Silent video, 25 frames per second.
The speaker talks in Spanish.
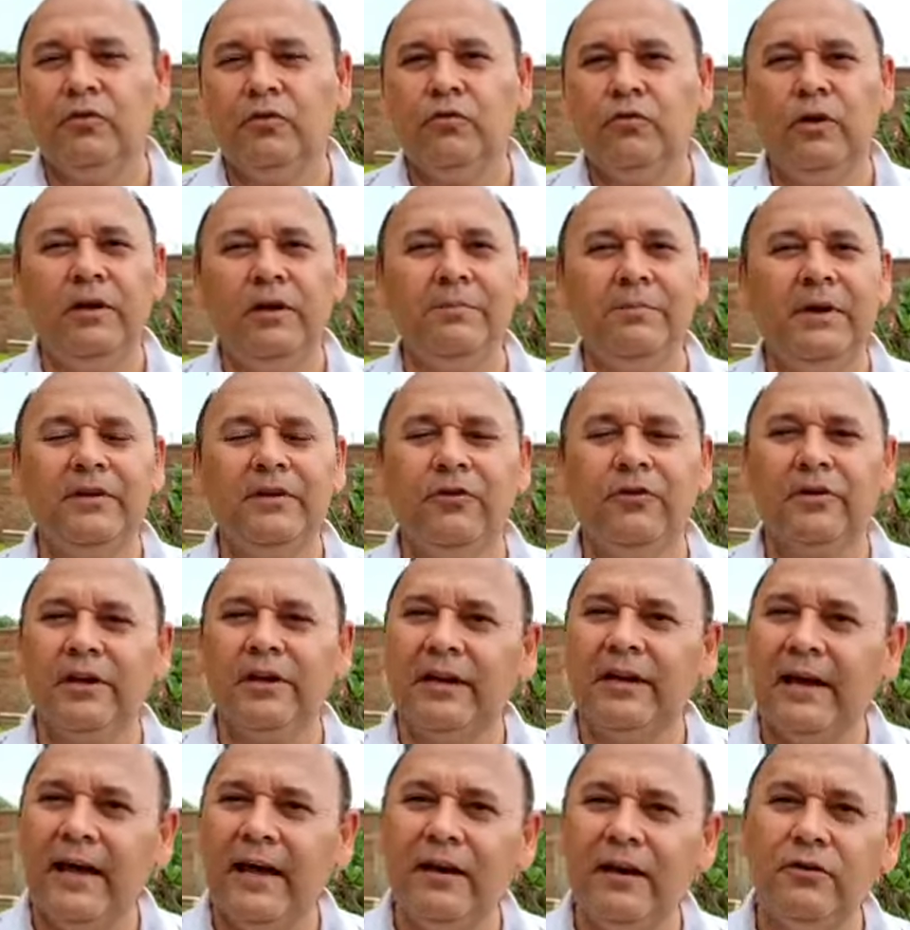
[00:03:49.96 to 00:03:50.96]
No hay mayor
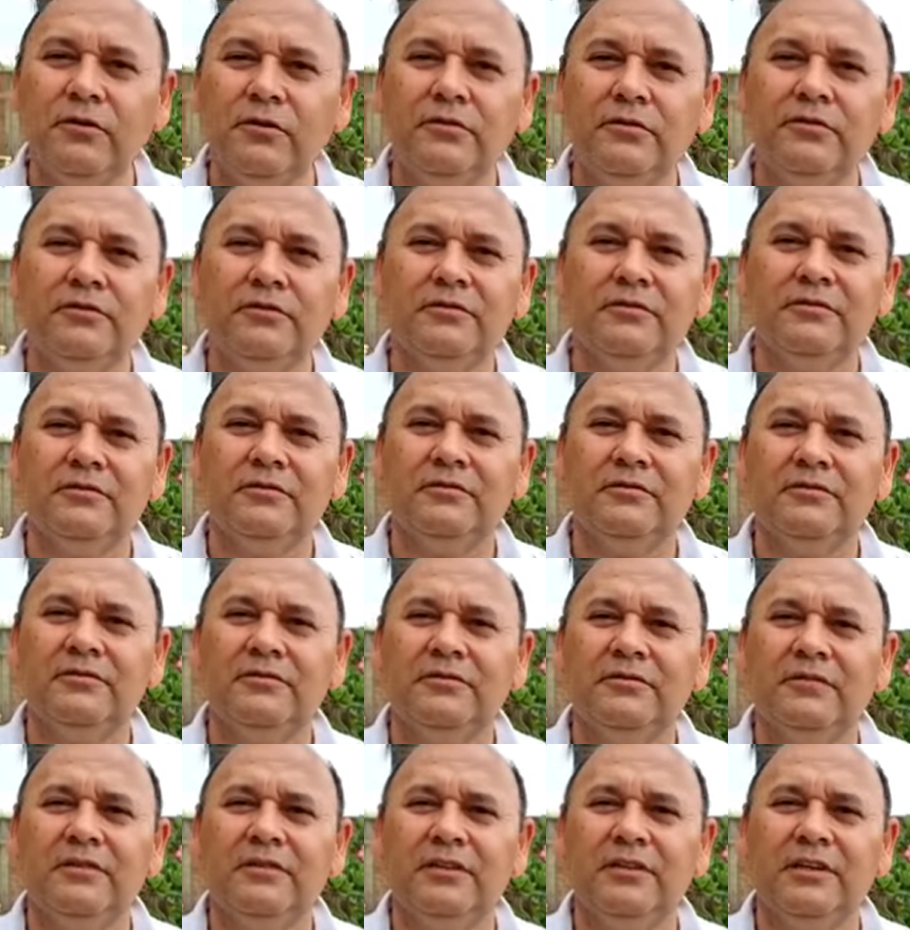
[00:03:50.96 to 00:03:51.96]
regalo
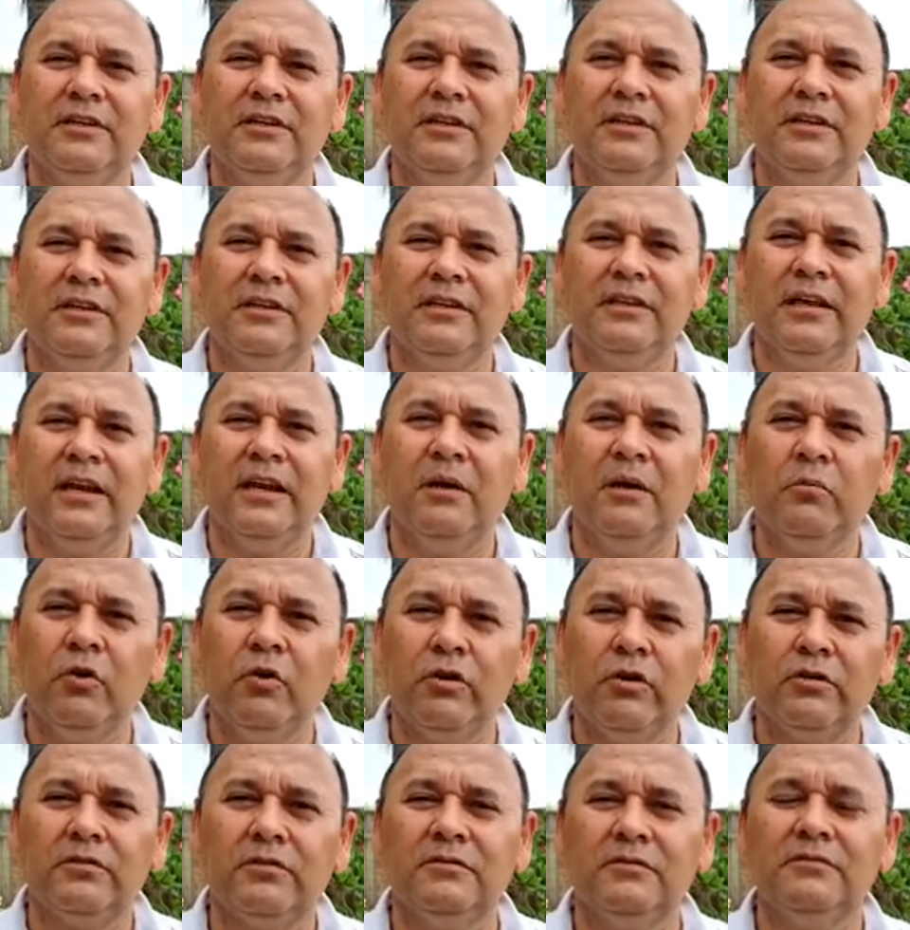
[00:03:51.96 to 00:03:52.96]
que el
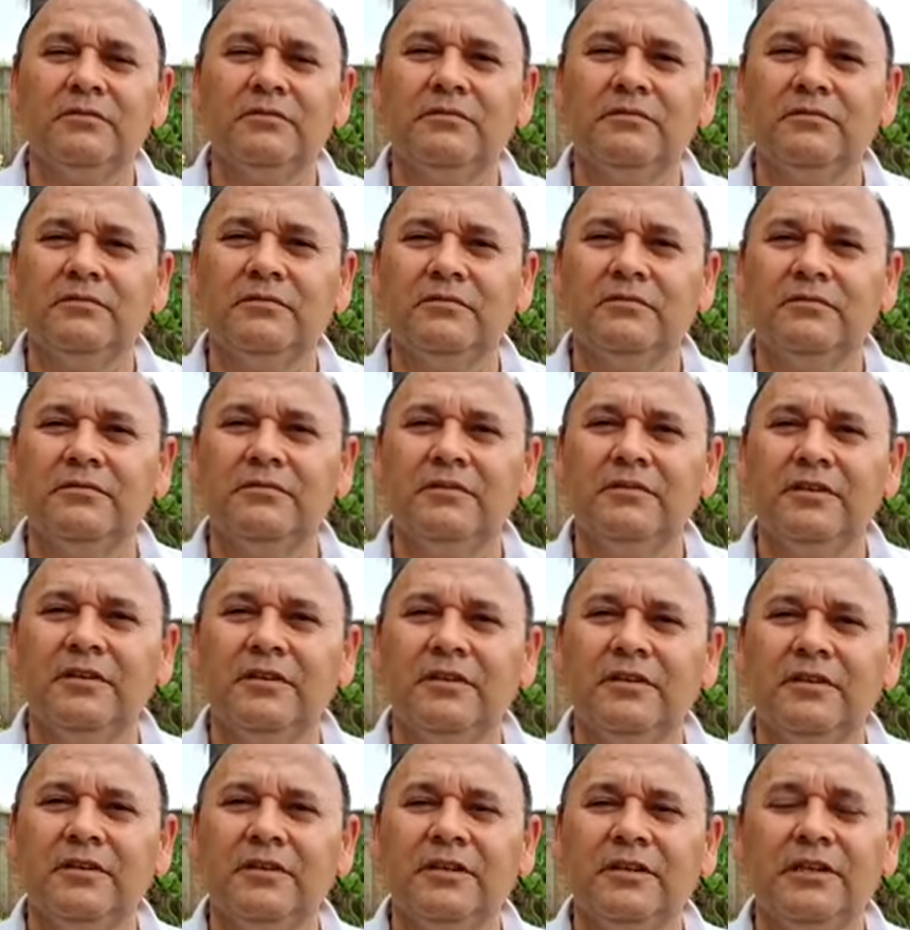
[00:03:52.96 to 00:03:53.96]
amor.
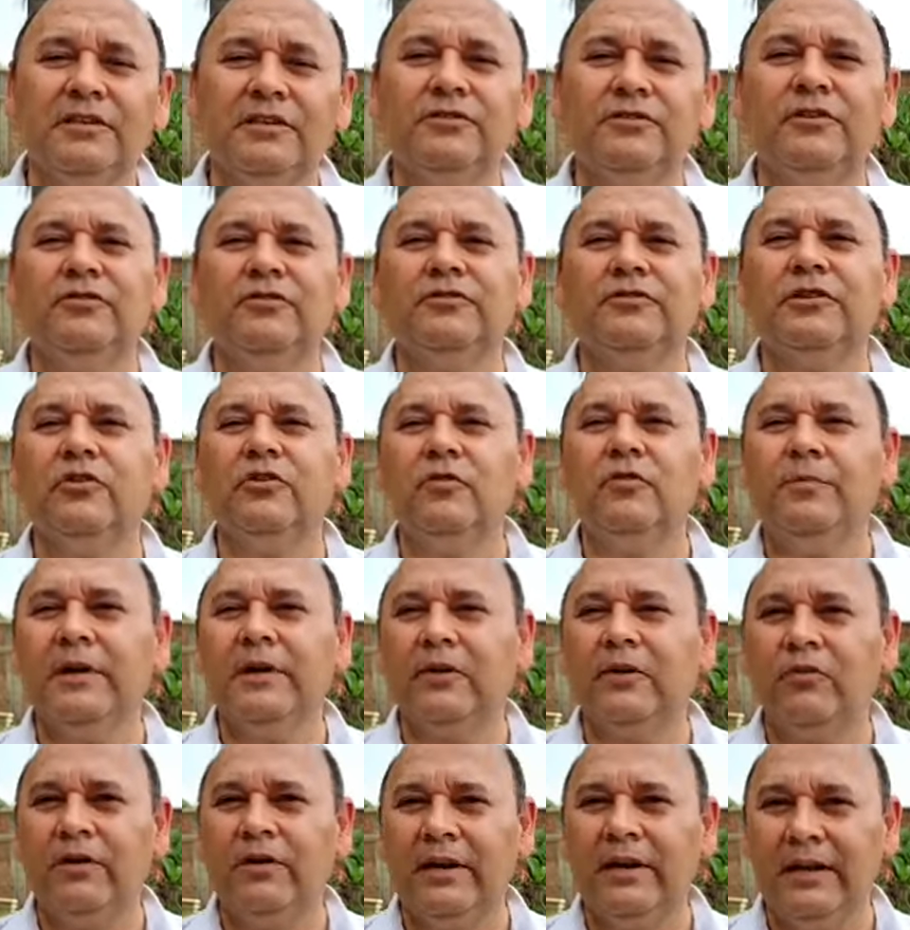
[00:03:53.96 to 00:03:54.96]
Y eso no se
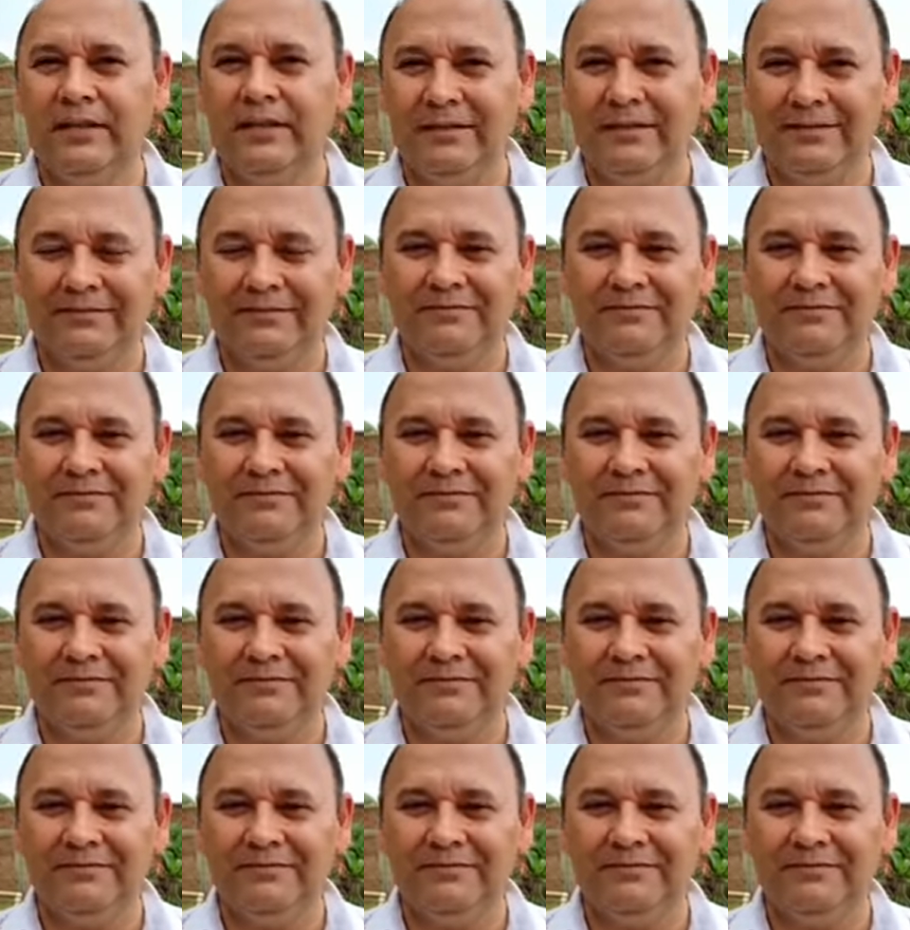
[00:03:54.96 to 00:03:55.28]
compra con nada